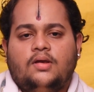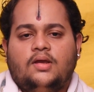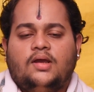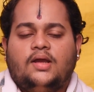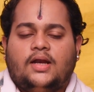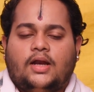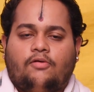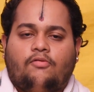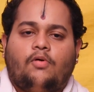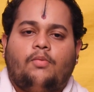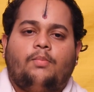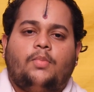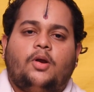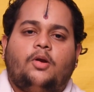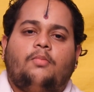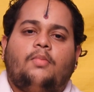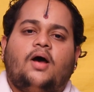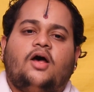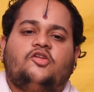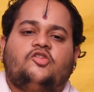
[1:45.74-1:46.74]
ఈ
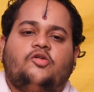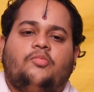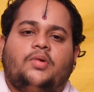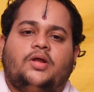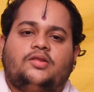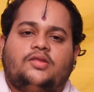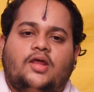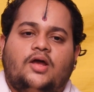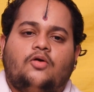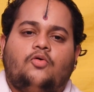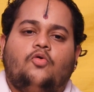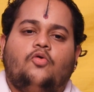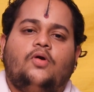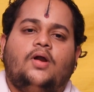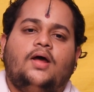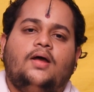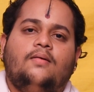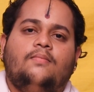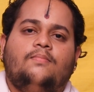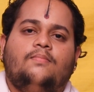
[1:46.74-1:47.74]
నవంబర్ మాసమంతా
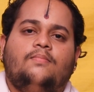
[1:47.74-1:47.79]
కూడా